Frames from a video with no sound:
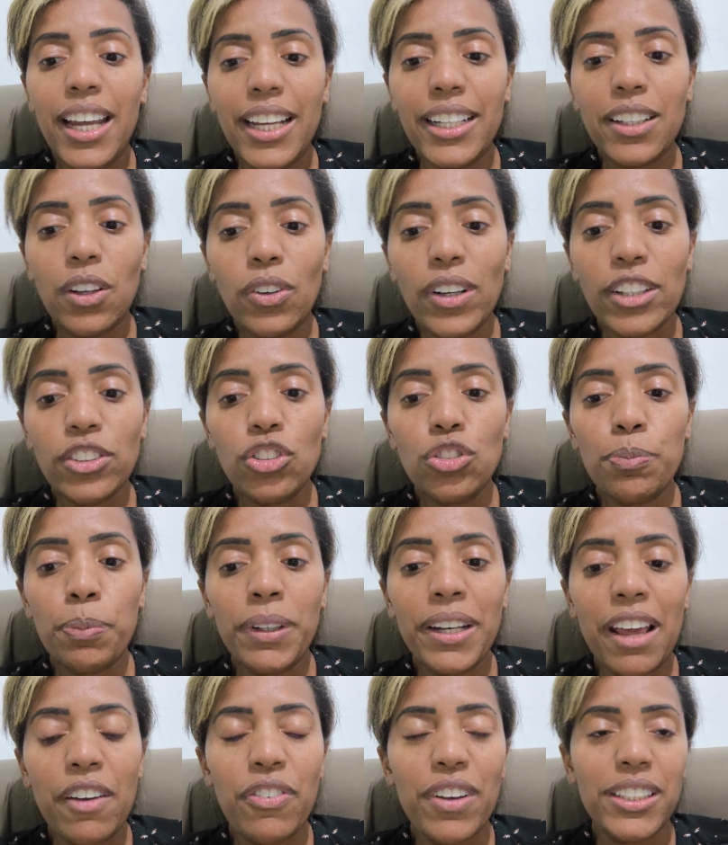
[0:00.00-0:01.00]
Então, o que a gente
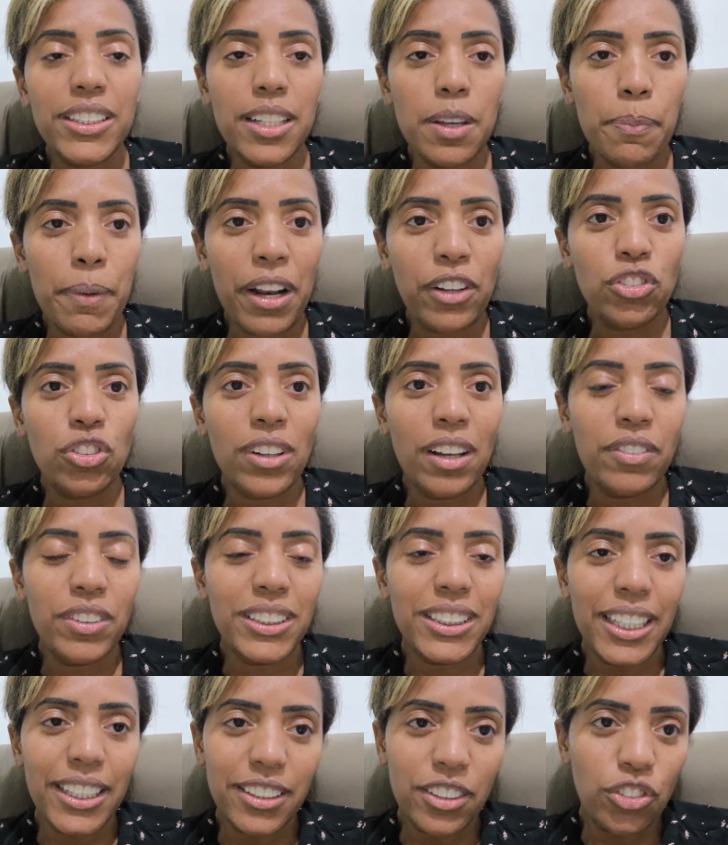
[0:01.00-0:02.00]
puder fazer para ajudar
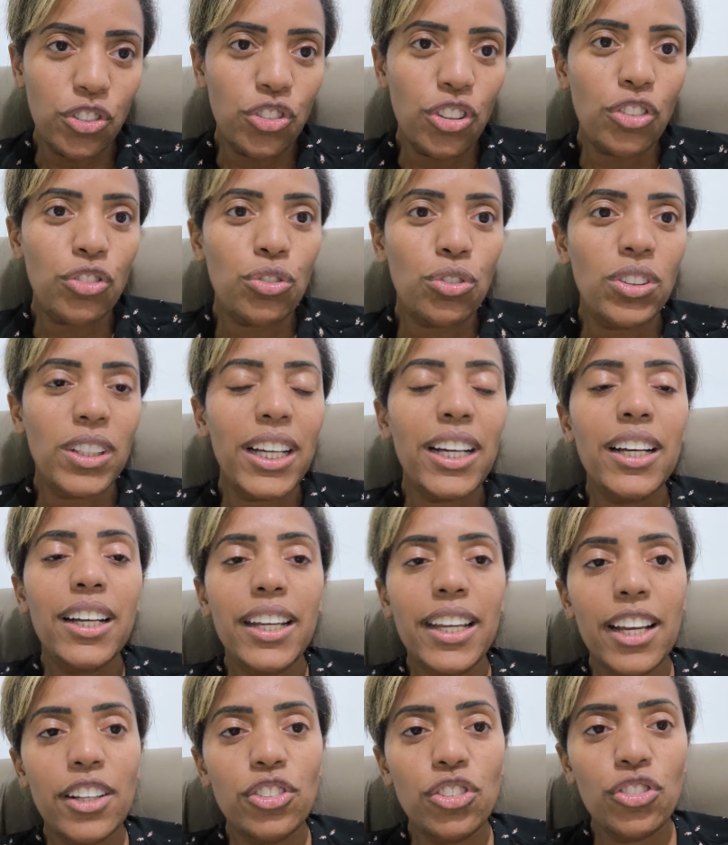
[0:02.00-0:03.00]
vocês, a gente ajuda
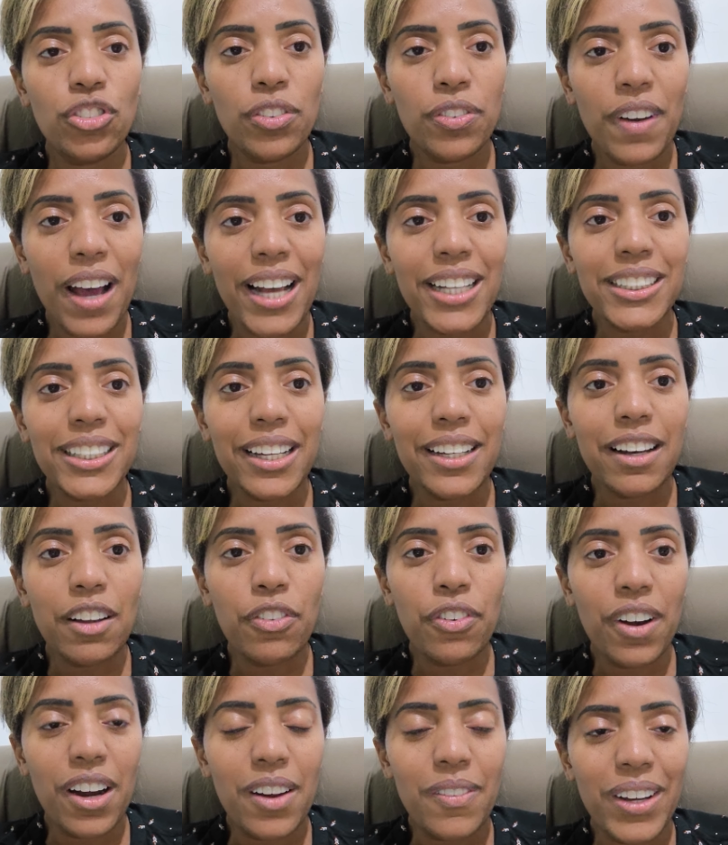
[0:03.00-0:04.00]
e a gente faz aí da
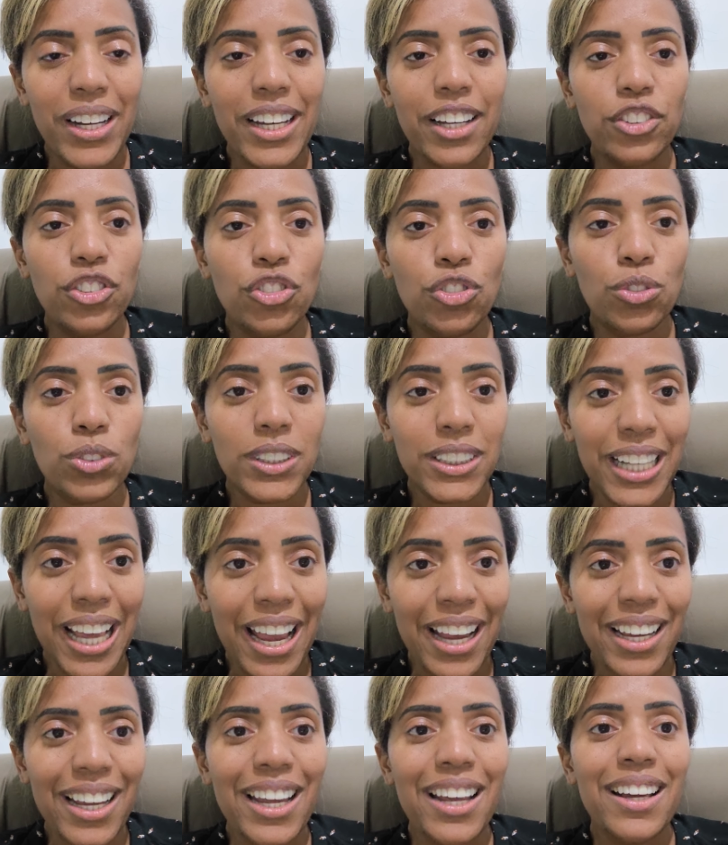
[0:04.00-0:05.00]
forma que a gente
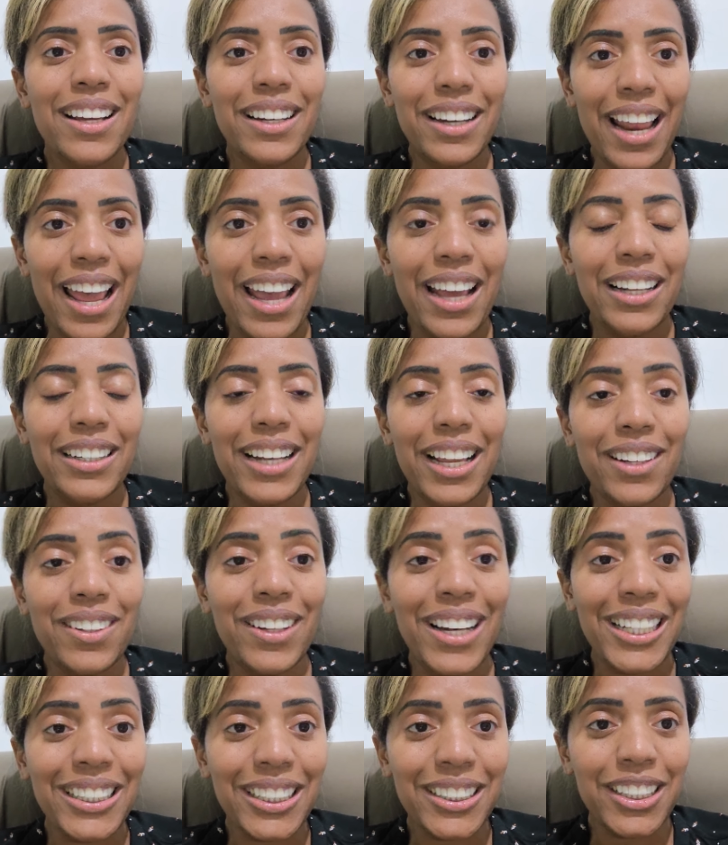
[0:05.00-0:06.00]
consegue, né,
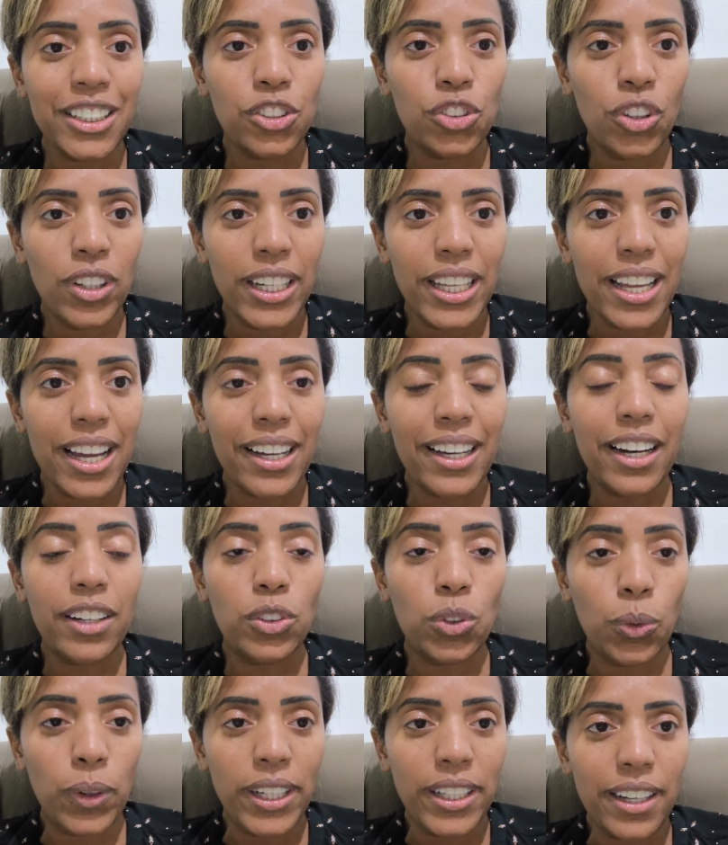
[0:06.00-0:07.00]
dentro dessa assessoria
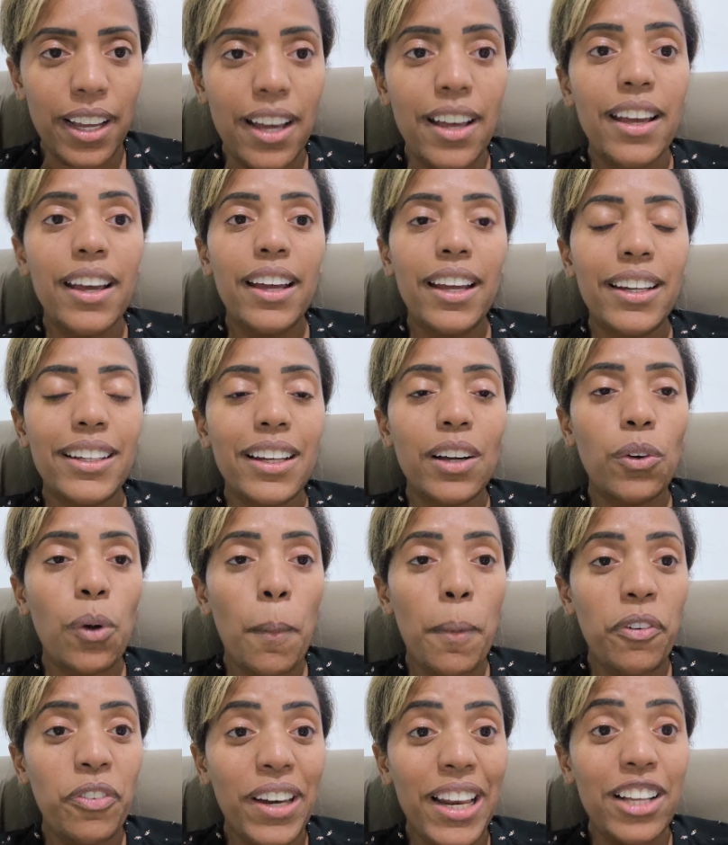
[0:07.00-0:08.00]
gratuita. Então,
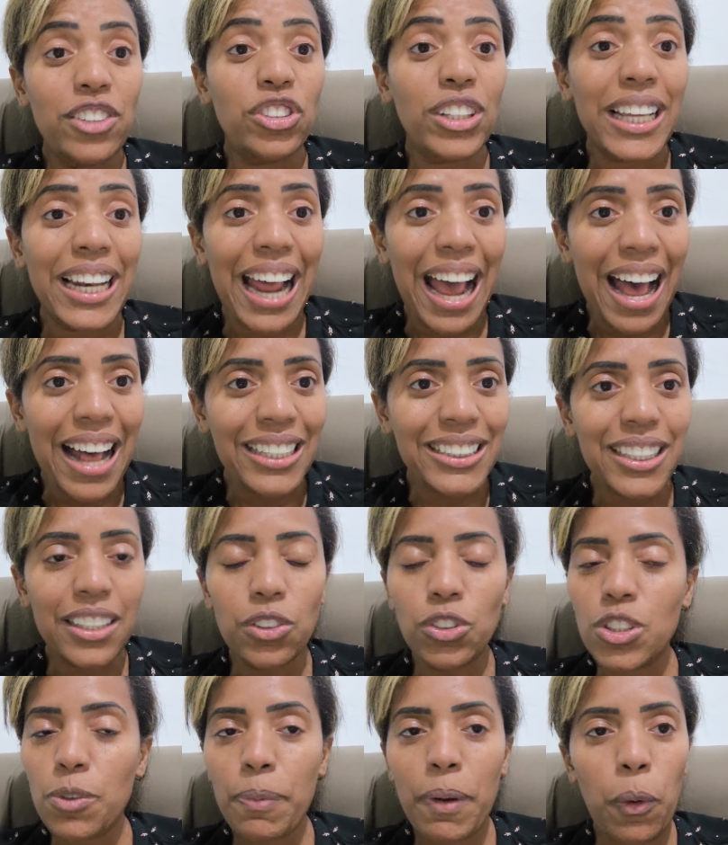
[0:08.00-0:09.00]
como eu falei, é de graça,
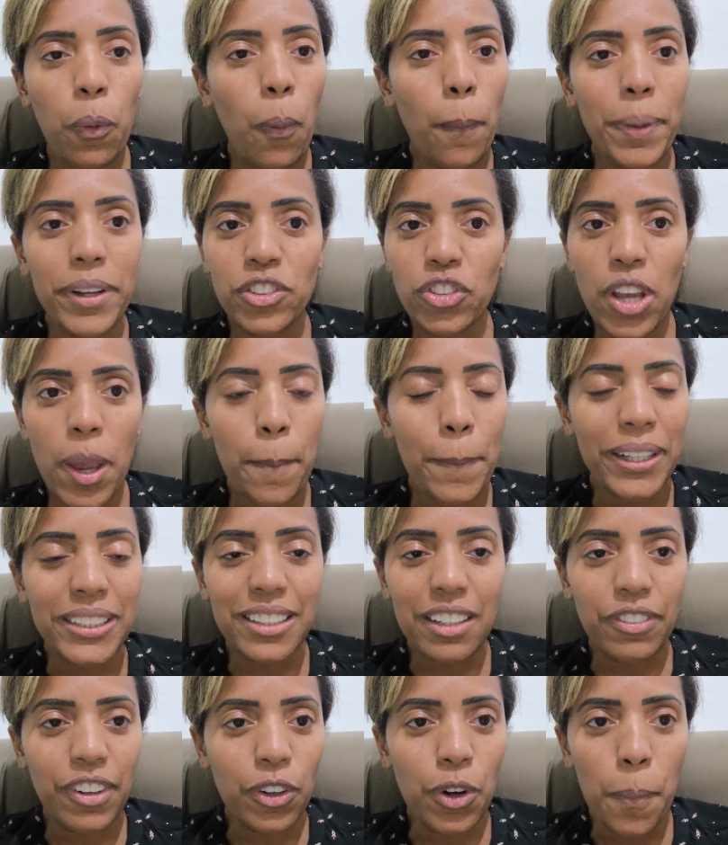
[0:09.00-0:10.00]
não se preocupa de
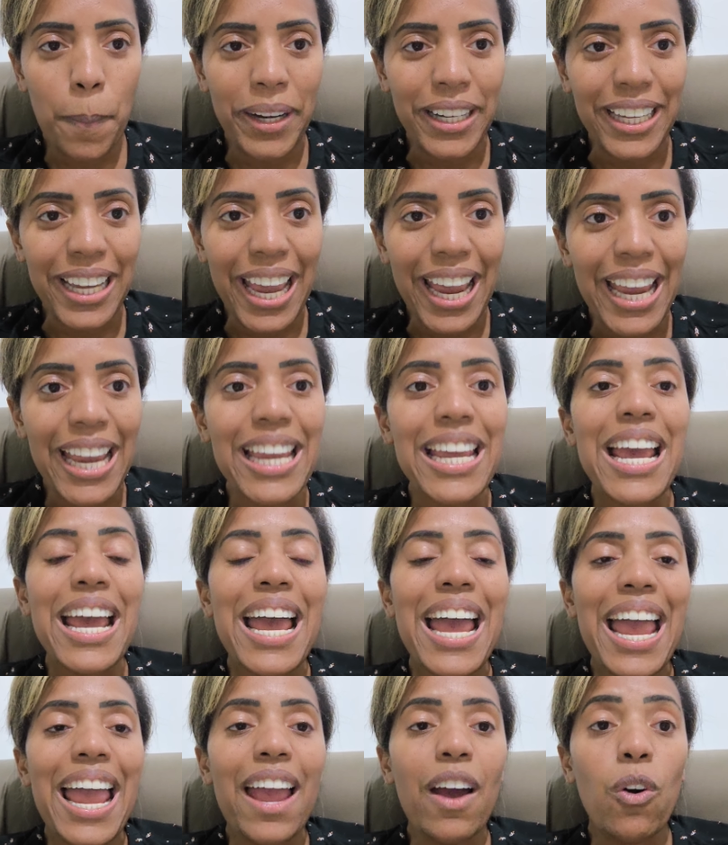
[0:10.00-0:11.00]
repassar valor para ninguém,
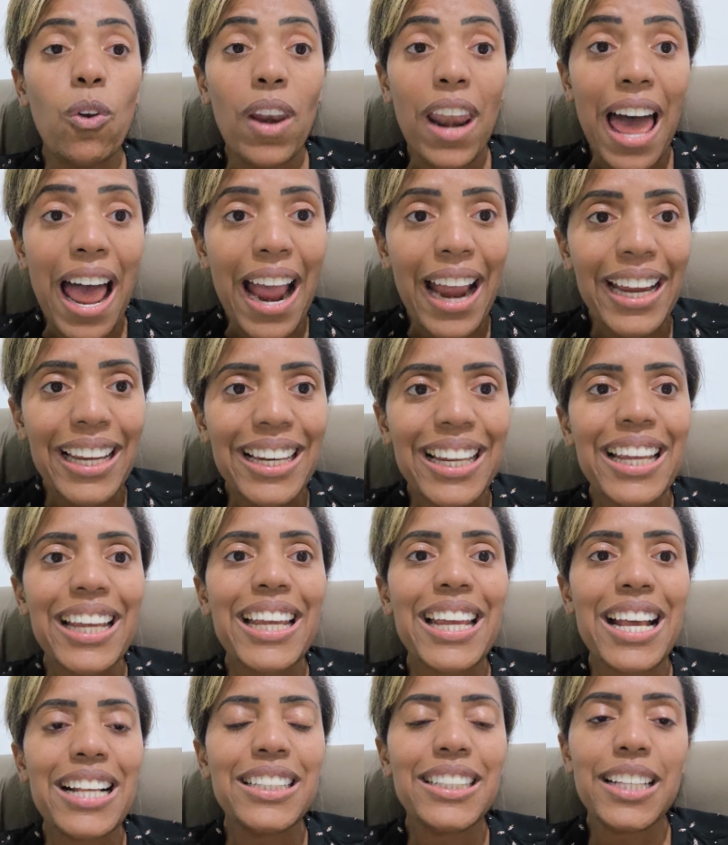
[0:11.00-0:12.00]
é online
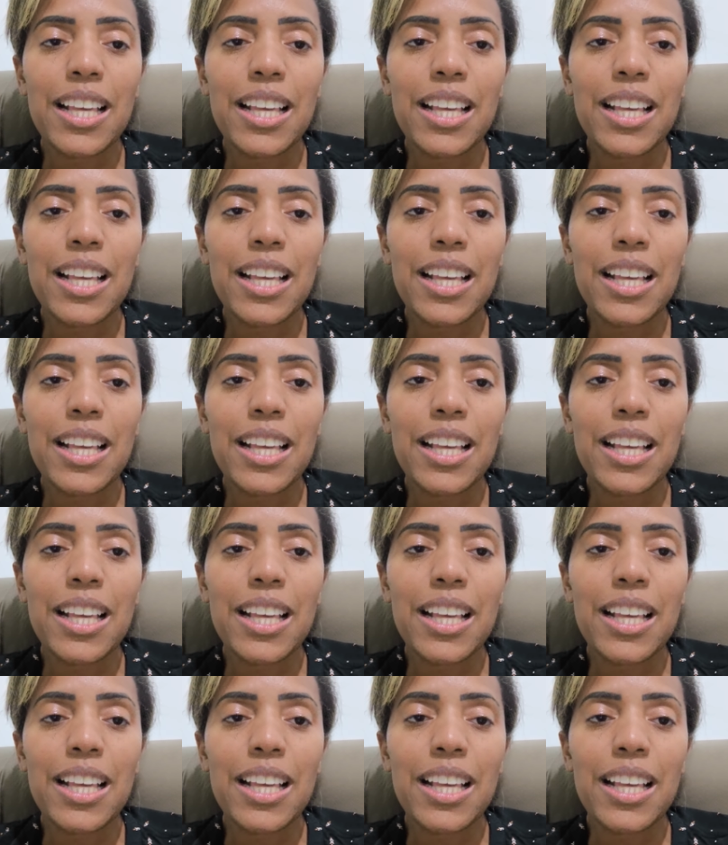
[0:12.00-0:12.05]
e é